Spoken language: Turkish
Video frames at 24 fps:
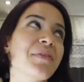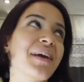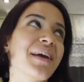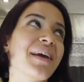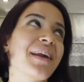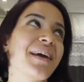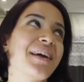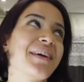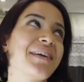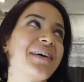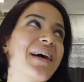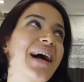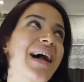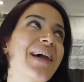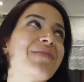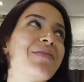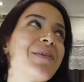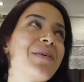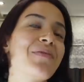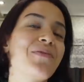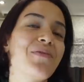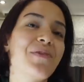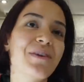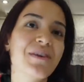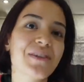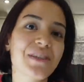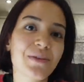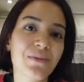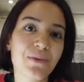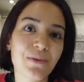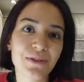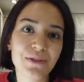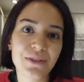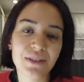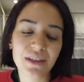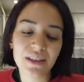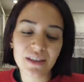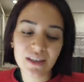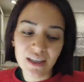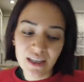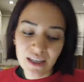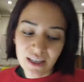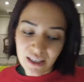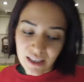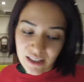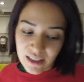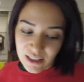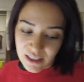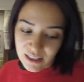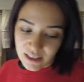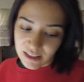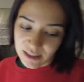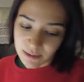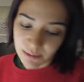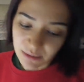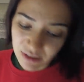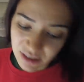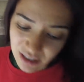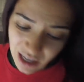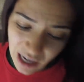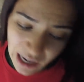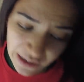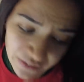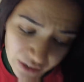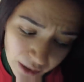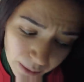gerek galiba bu akşam. O yüzden şimdi kahve